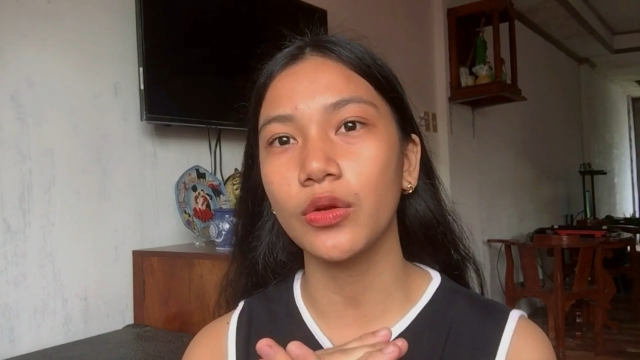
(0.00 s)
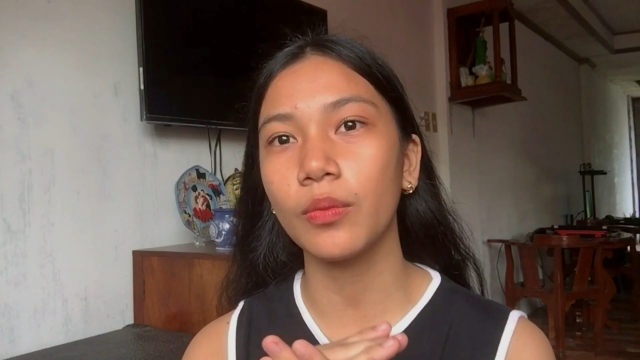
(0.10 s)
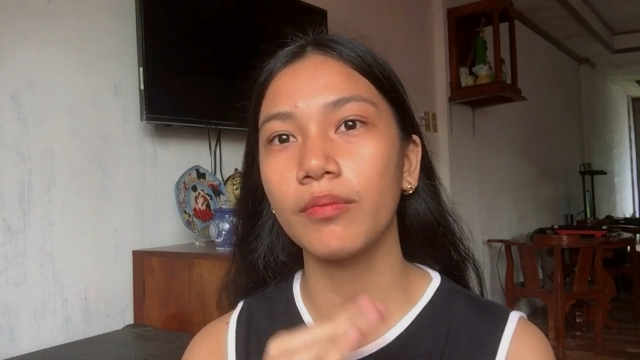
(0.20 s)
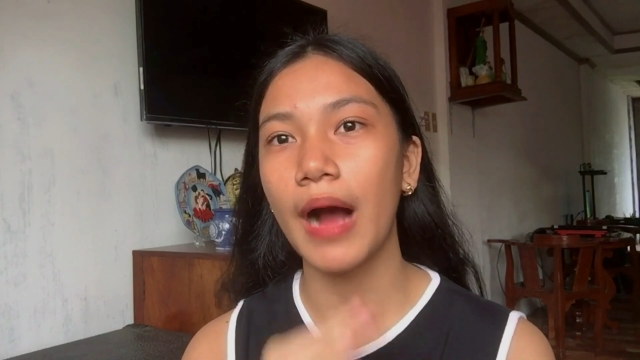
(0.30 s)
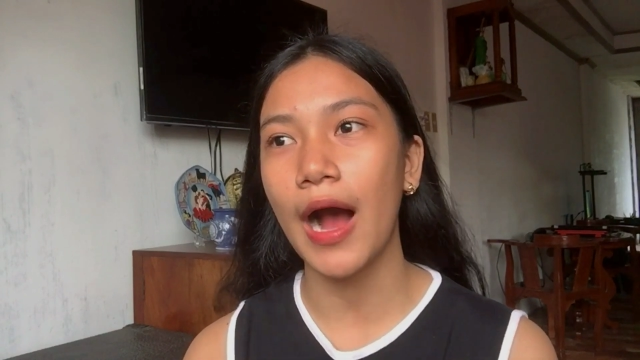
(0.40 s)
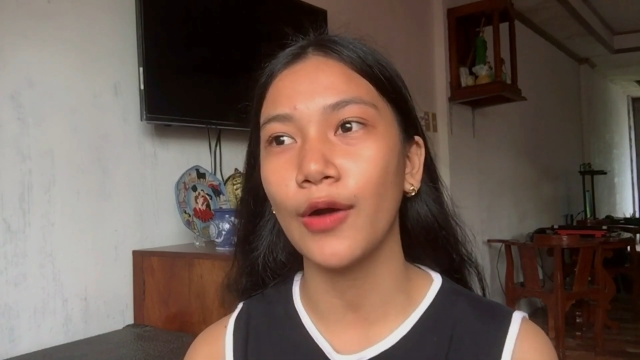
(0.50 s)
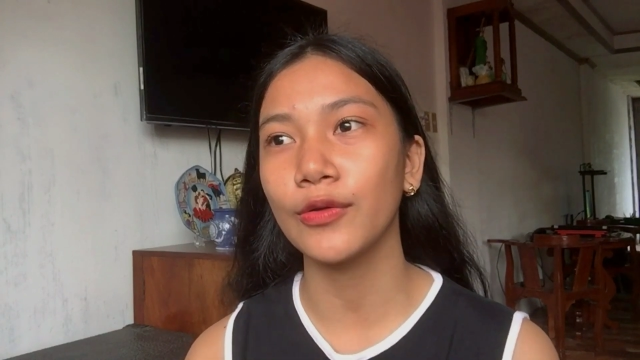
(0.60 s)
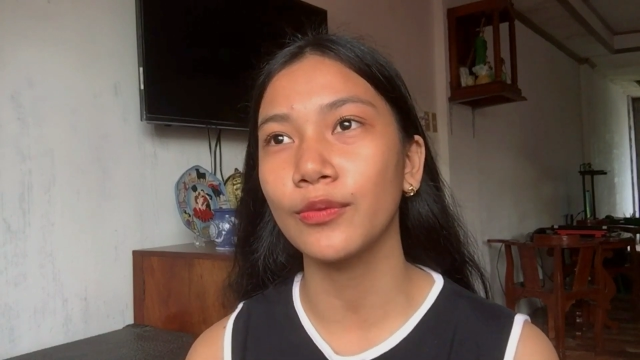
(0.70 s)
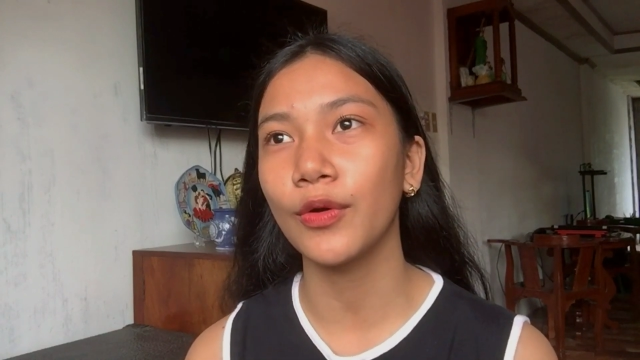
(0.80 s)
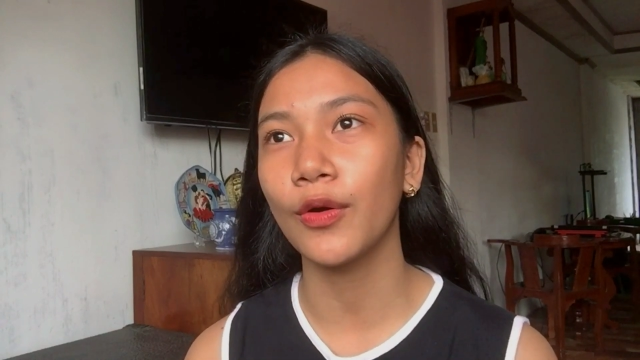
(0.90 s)
yung
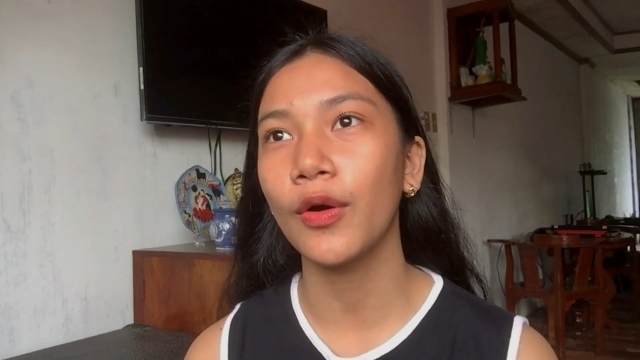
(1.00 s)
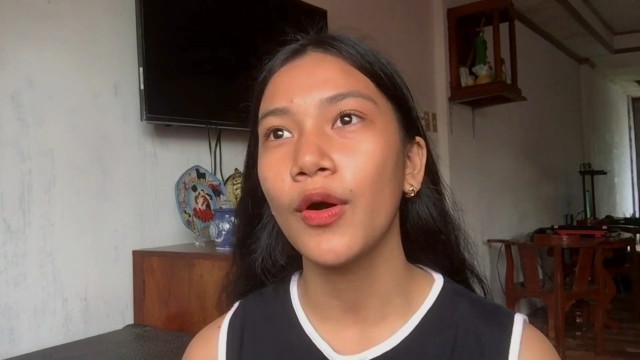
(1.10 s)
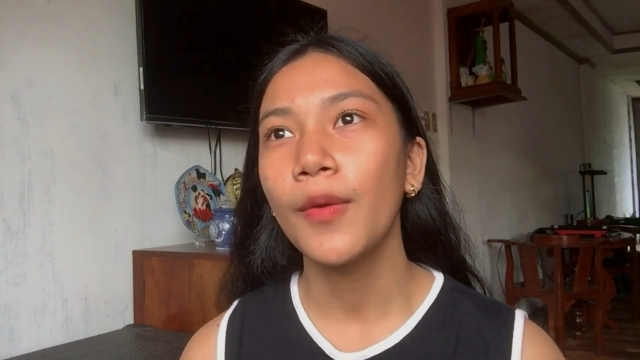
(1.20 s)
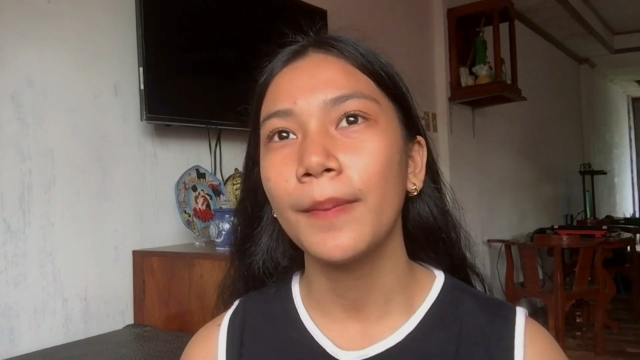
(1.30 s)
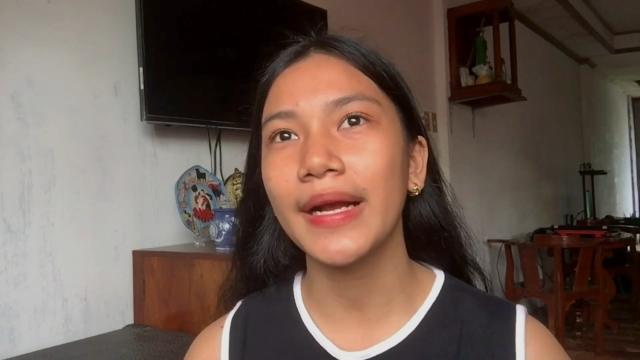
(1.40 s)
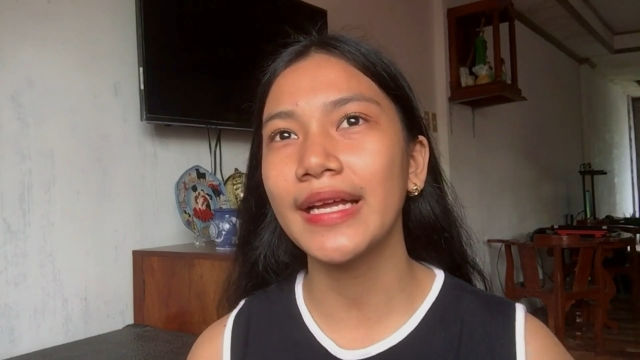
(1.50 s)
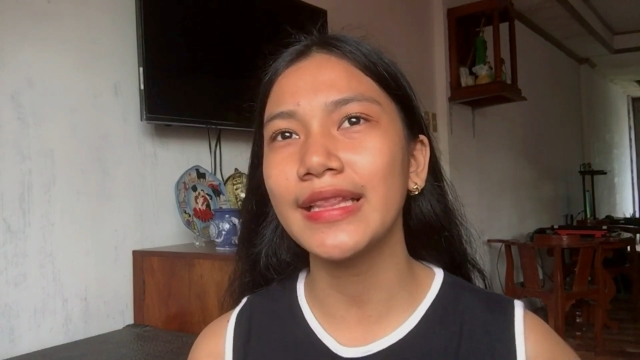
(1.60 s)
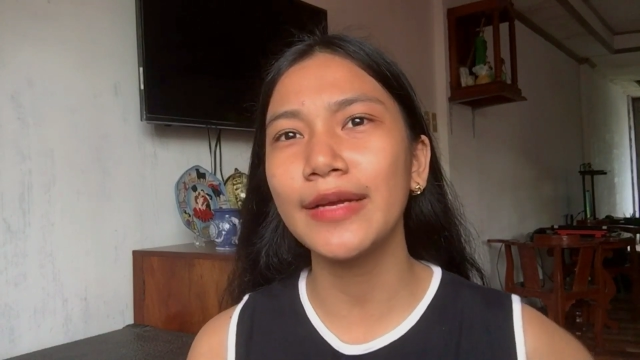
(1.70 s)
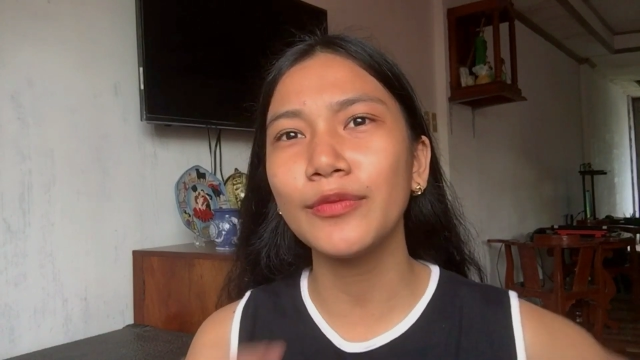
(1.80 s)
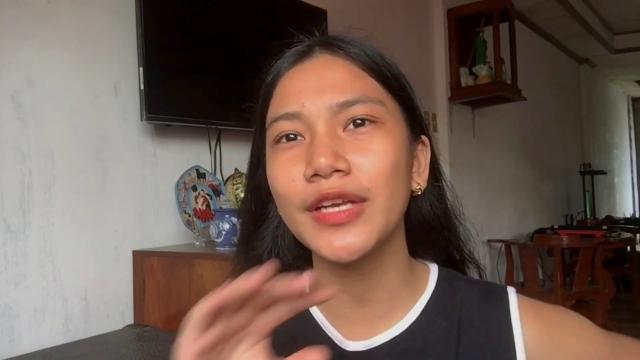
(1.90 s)
baon mo. Pag
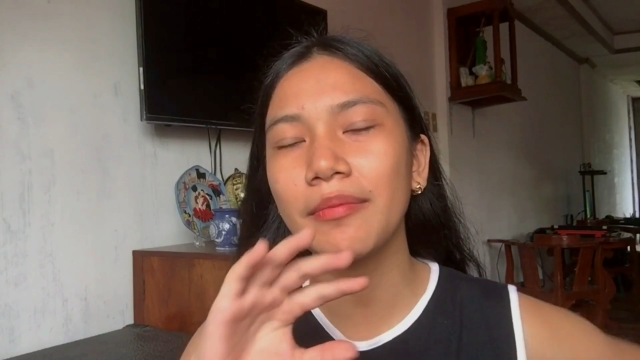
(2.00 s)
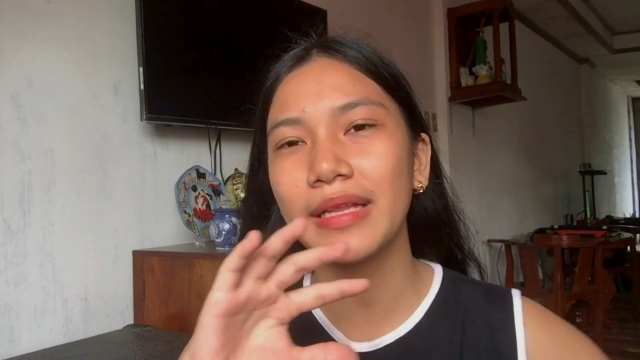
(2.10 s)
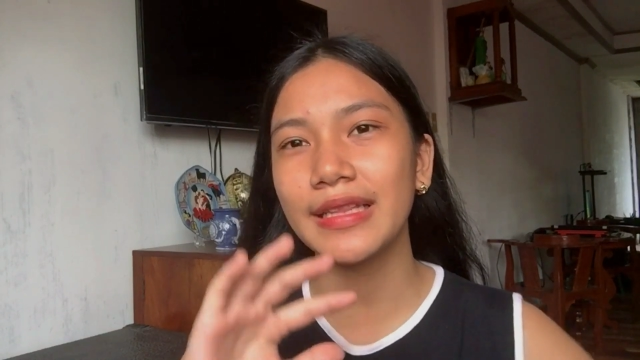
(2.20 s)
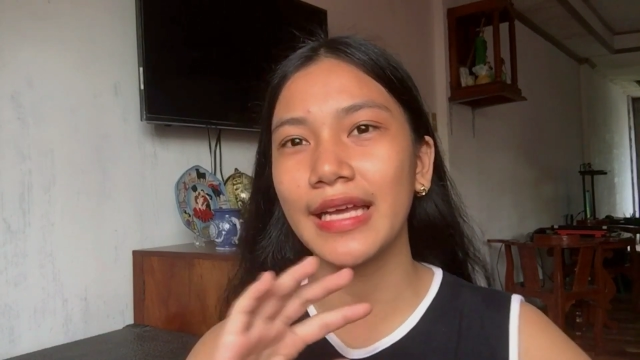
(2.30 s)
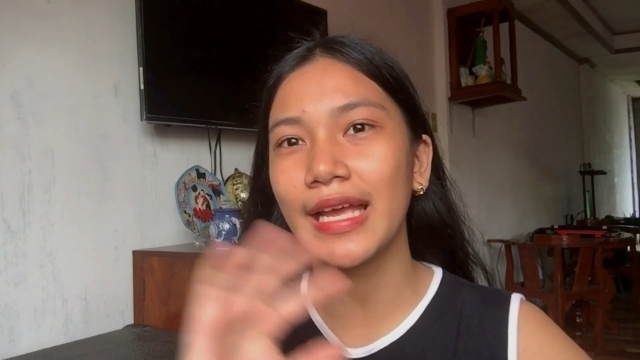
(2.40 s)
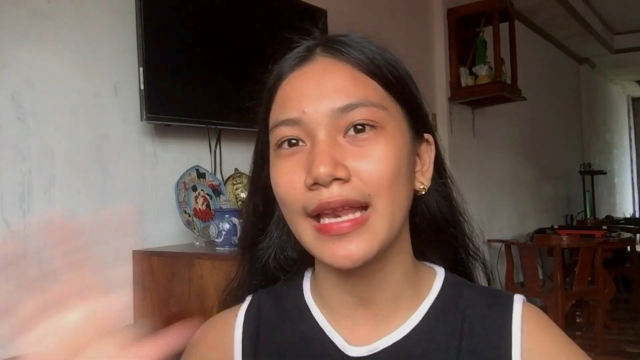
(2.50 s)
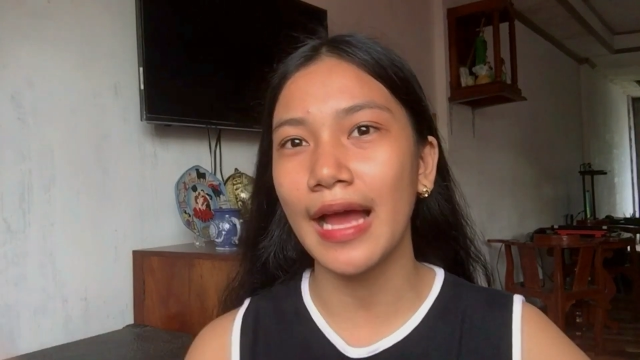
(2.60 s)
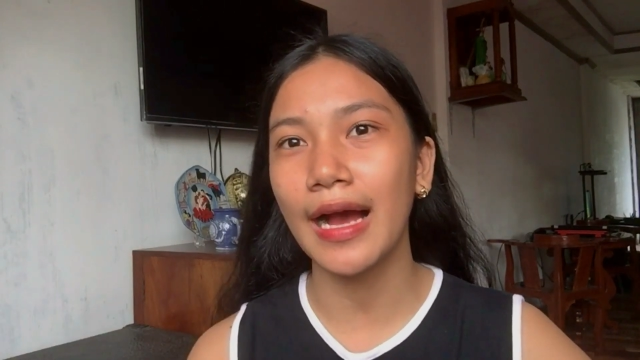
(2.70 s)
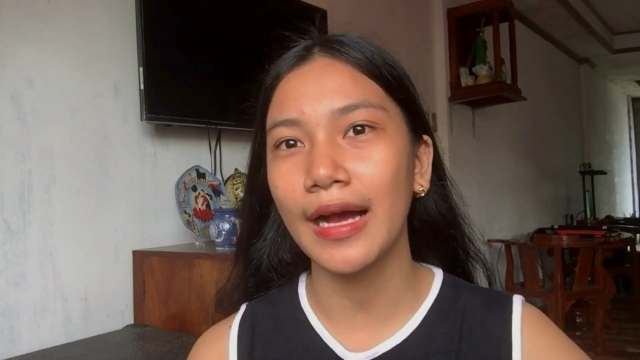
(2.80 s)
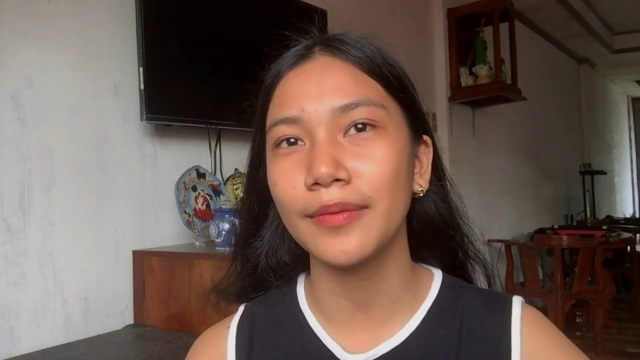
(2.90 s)
hindi mo naman
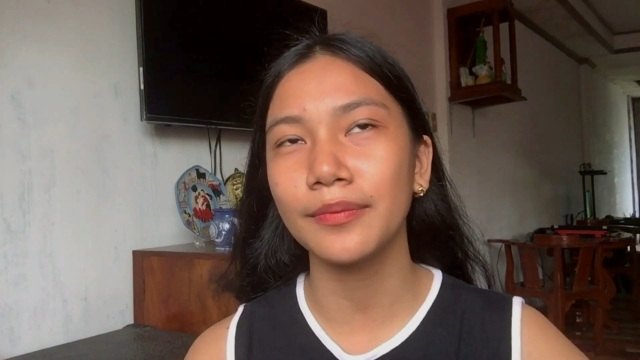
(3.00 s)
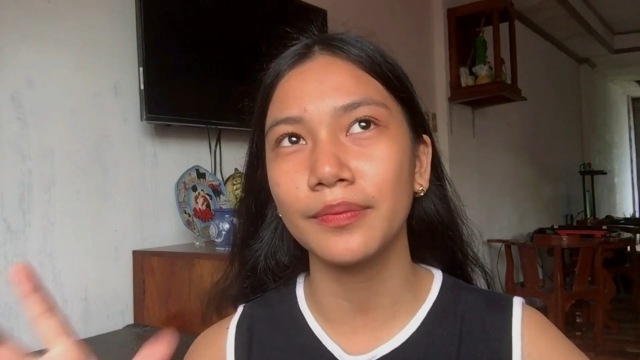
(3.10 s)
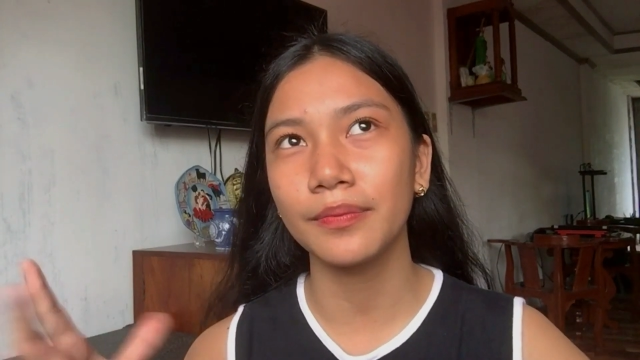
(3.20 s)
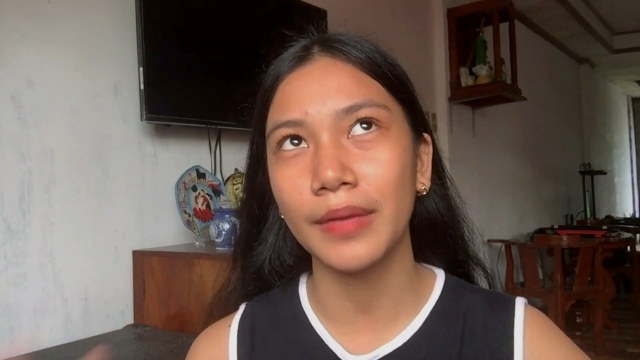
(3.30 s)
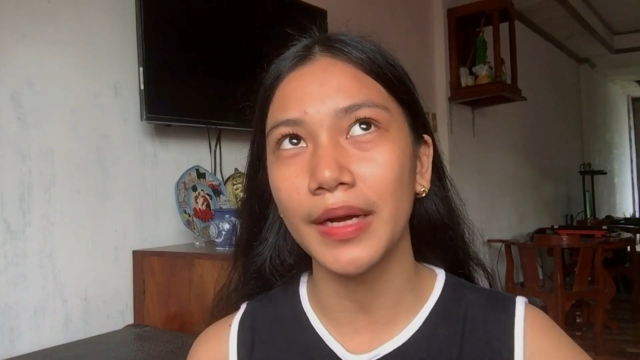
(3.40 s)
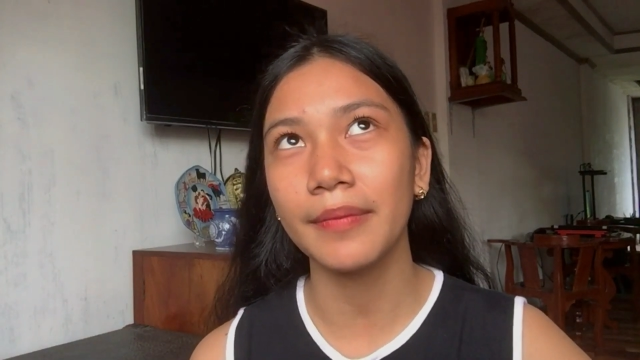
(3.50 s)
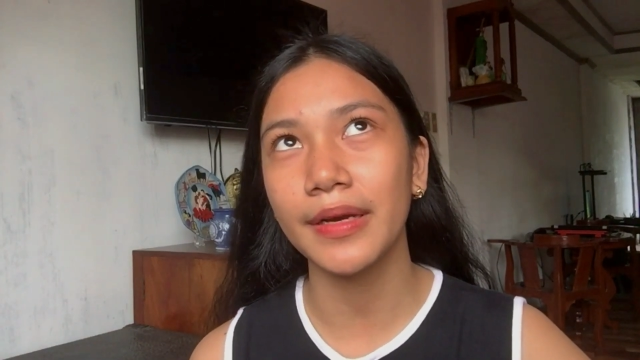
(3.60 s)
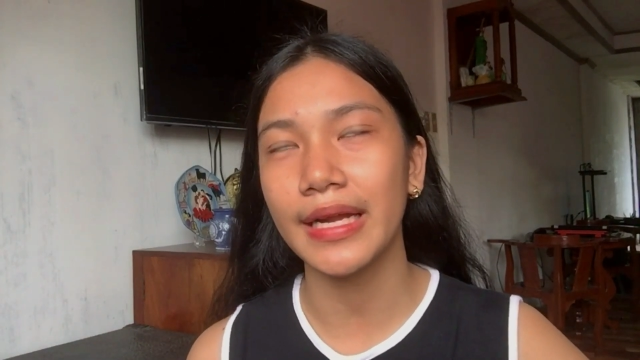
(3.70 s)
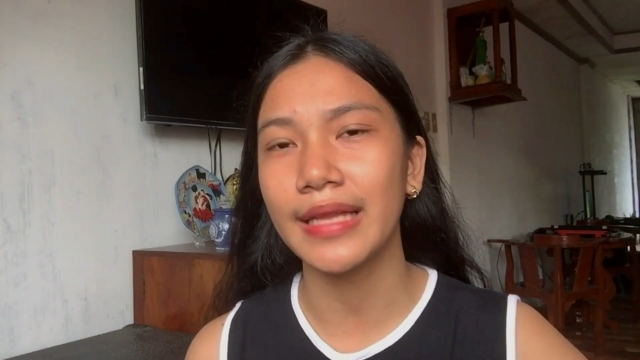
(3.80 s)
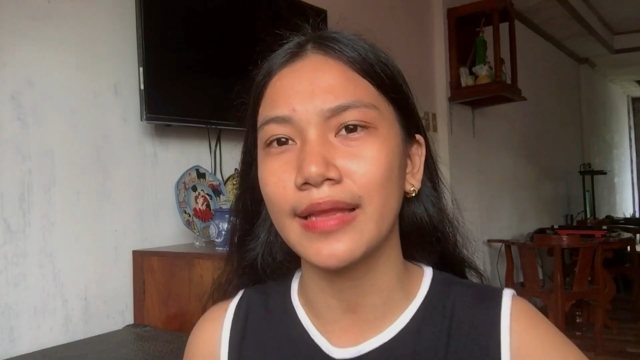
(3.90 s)
kailangan
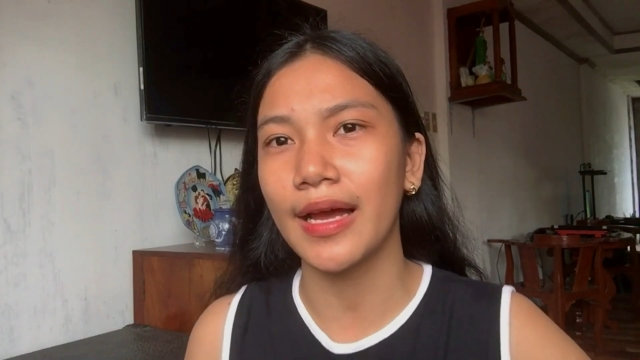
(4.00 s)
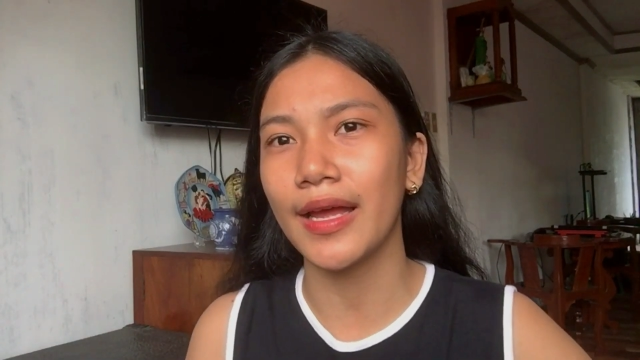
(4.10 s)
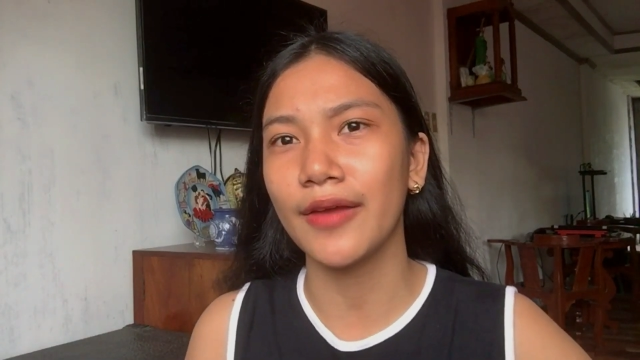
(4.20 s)
magmerienda,